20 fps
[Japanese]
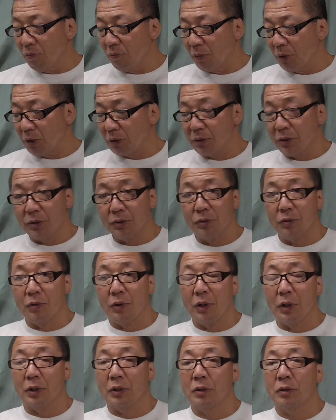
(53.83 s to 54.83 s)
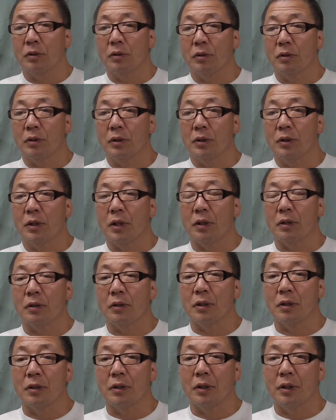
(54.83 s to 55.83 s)
まあ、先生は簡
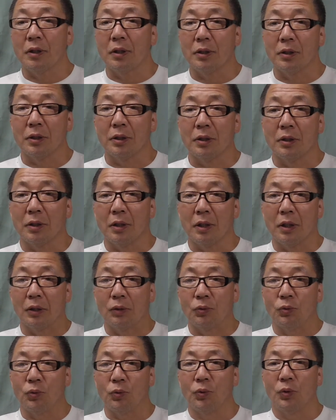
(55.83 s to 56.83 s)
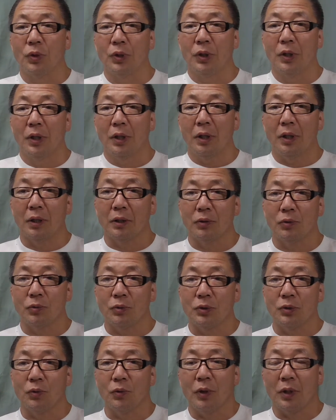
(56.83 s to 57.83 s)
単に芸にあの半
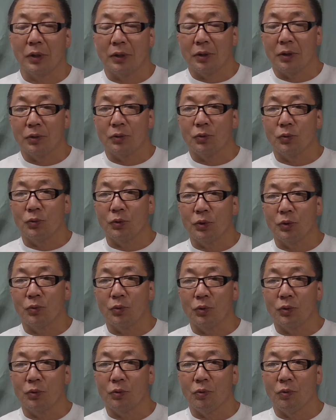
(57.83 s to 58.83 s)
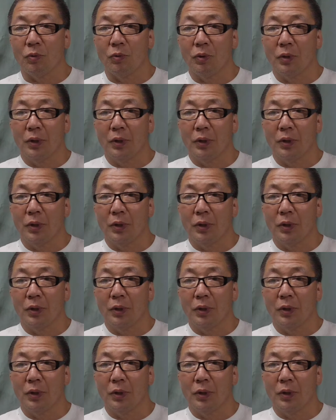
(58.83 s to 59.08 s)
年後半年後に来いと。